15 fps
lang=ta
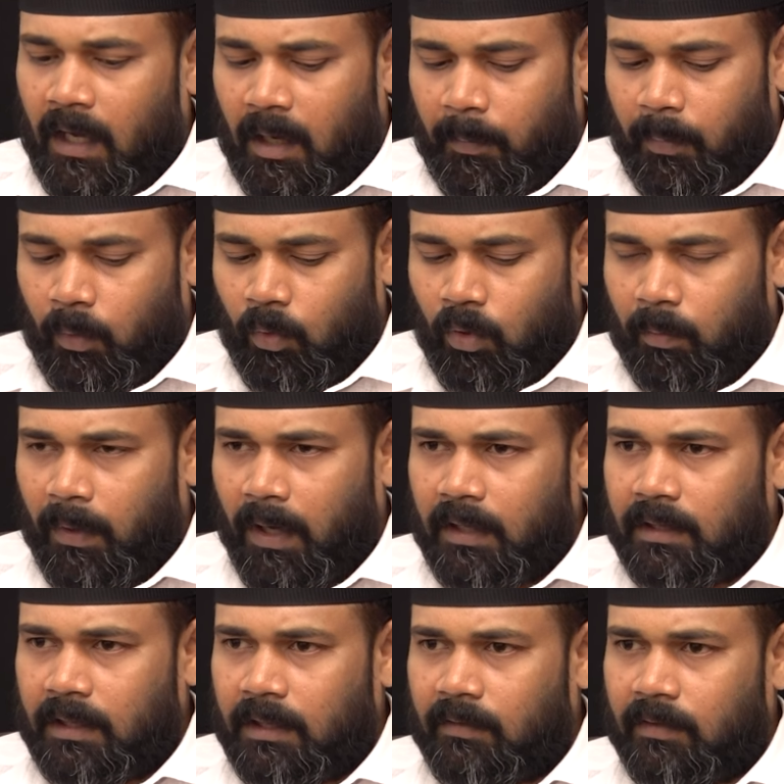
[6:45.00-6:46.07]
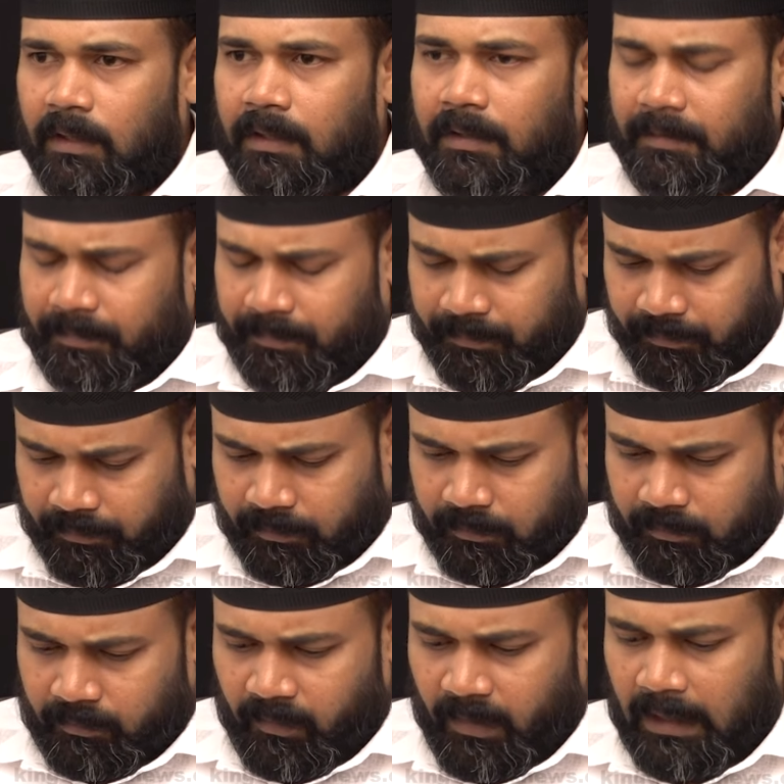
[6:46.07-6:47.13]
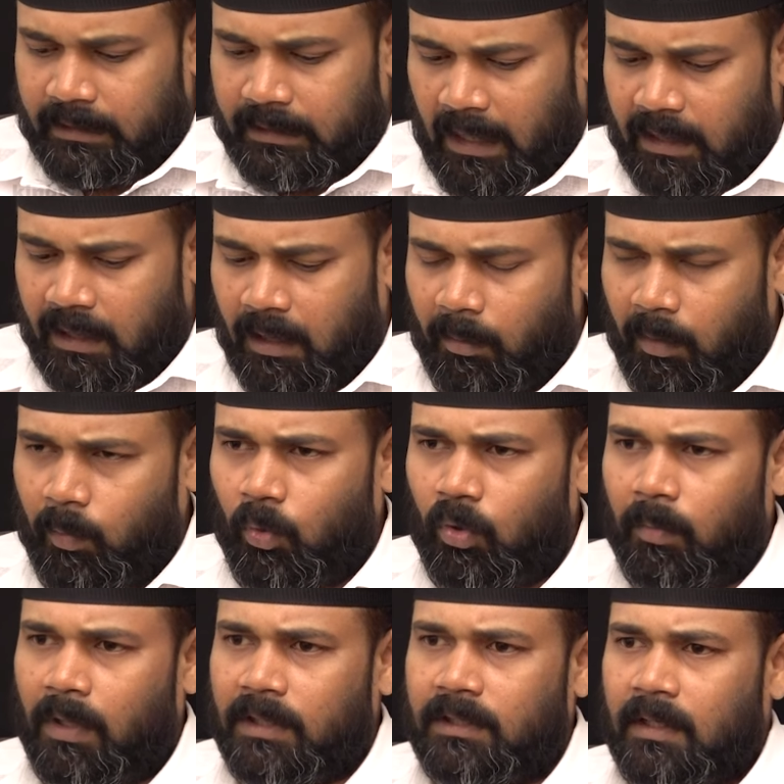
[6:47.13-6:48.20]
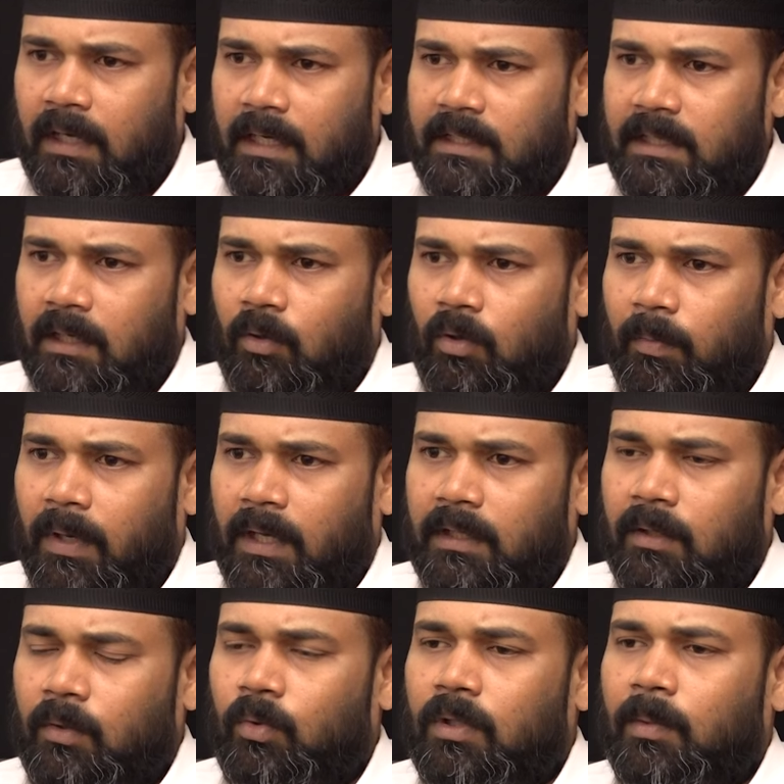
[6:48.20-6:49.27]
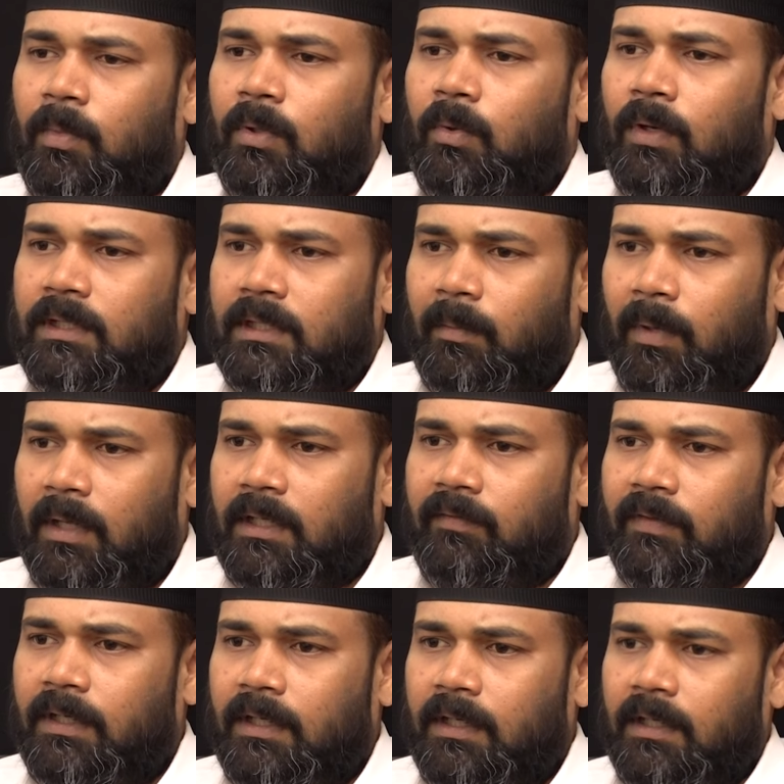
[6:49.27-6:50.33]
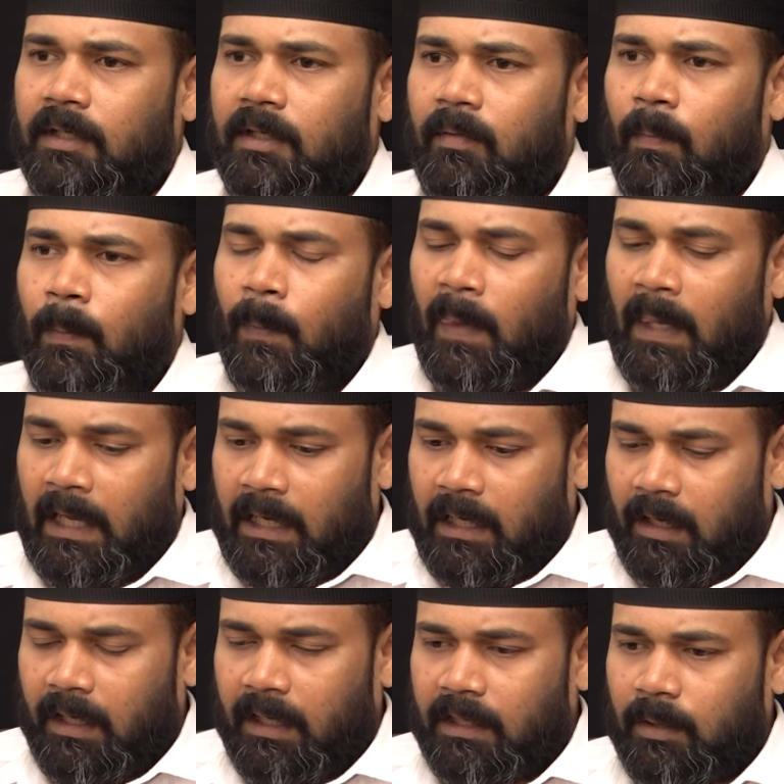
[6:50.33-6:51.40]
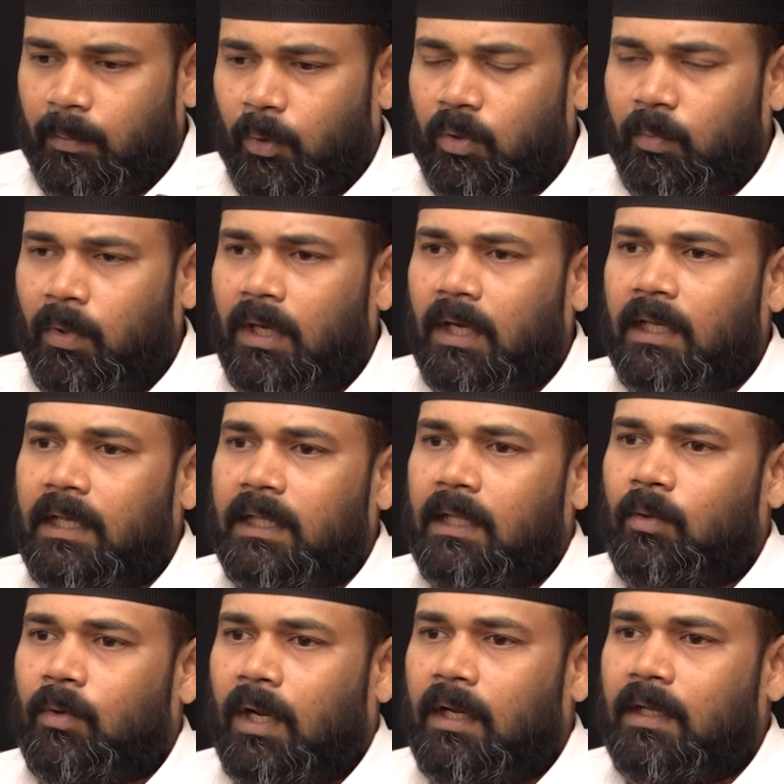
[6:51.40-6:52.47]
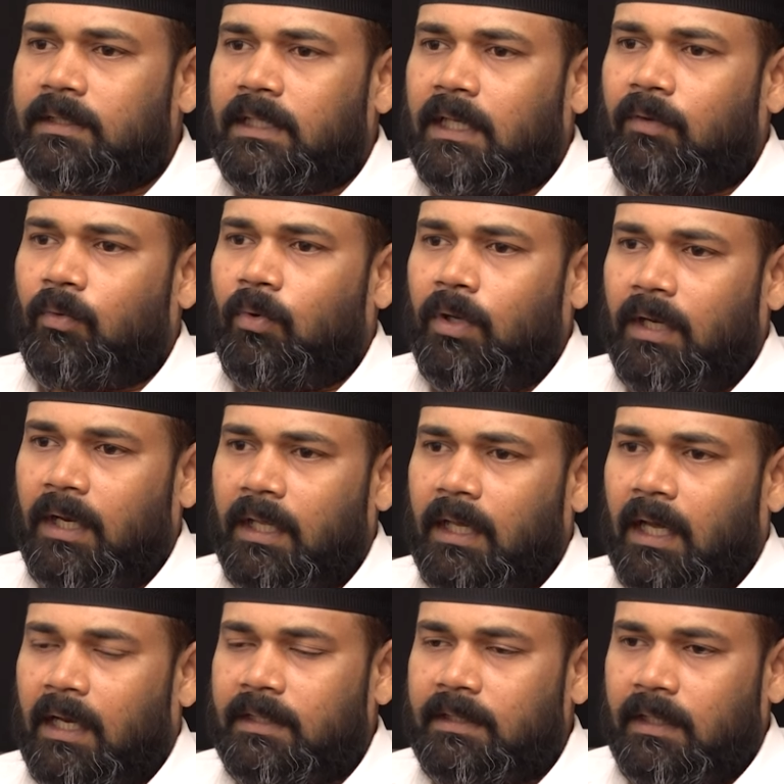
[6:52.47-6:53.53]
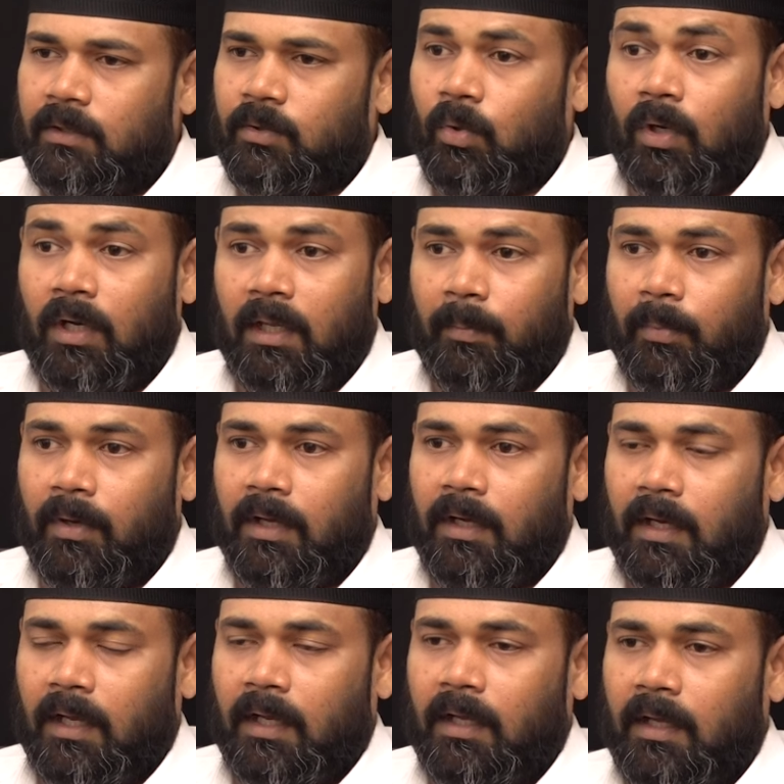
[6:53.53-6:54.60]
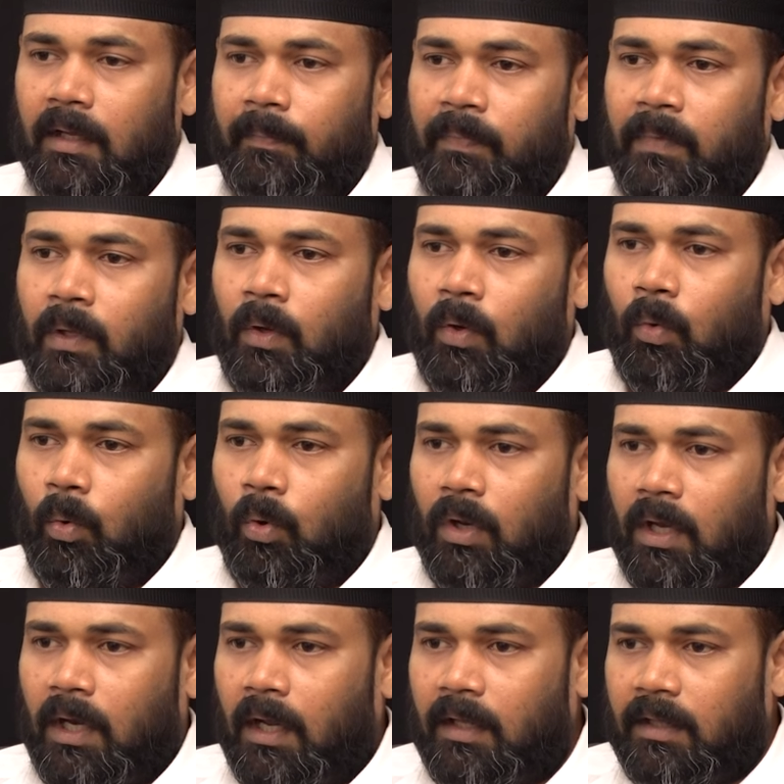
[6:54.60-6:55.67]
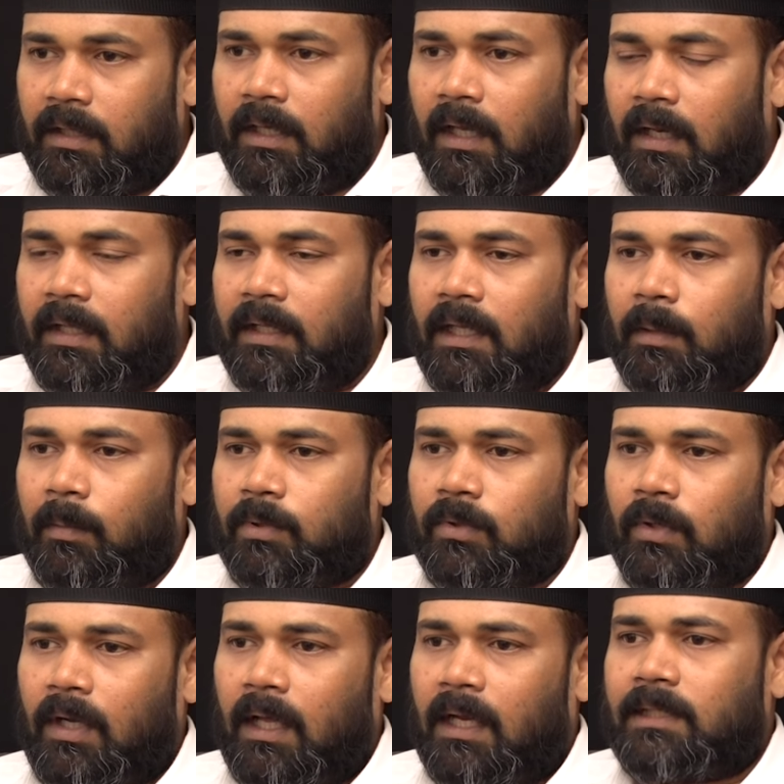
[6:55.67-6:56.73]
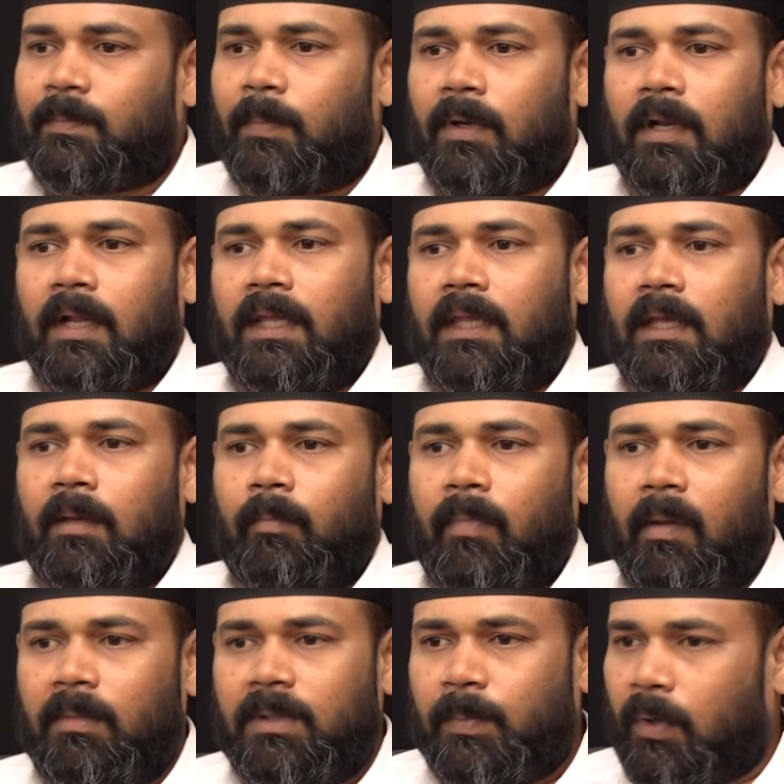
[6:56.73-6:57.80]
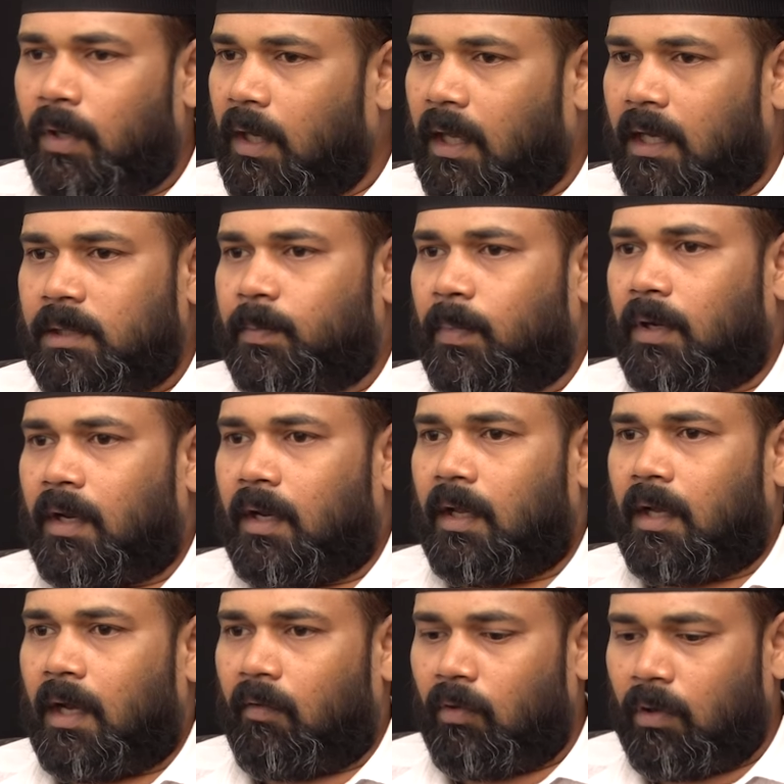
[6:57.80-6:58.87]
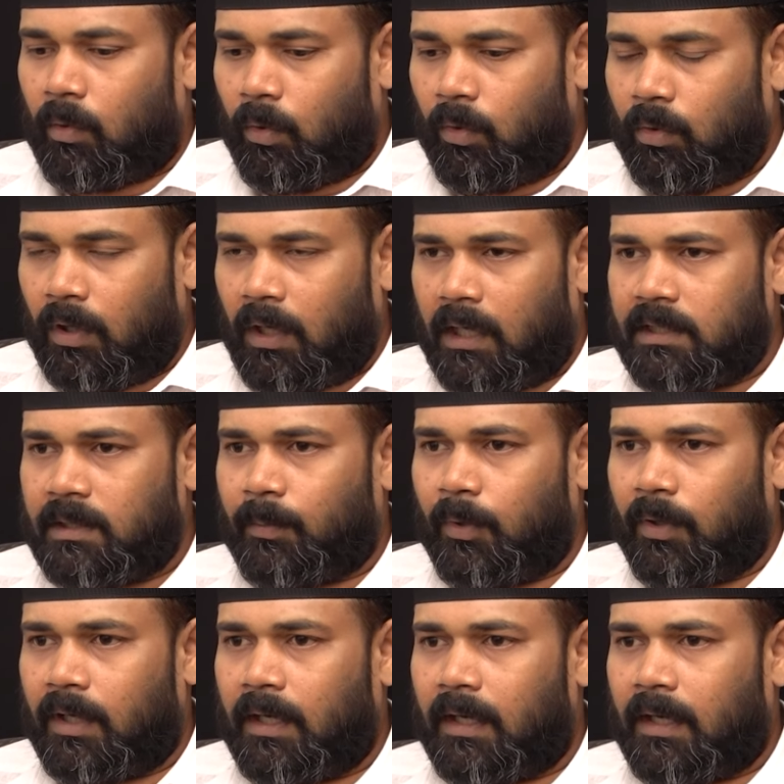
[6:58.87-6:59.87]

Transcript: அப்போது ஒரு படத்துக்கு வந்து சாதாரணமாக மூணு மாதம் நடித்தாக்க ஒரு படத்துக்கு நூற்றம்பது கோடி சம்பளத்தை விட்டுட்டு இன்றைக்கு இந்த பொதுமக்களுக்கு ஏதாவது நல்லது செய்வோம் இன்றைக்கு அரசியல் சூழல் எப்படி இருக்குனாக்கா ஒரு கருத்தியல் ரீதியாக நம்ம சொன்னாலே அரெஸ்ட் பண்ணுறாங்க மீம்ஸ் போடலாம் அரெஸ்ட் பண்ணுறாங்க அவ்வளோ கொடுங்கோல் ஆட்சி போயிட்டு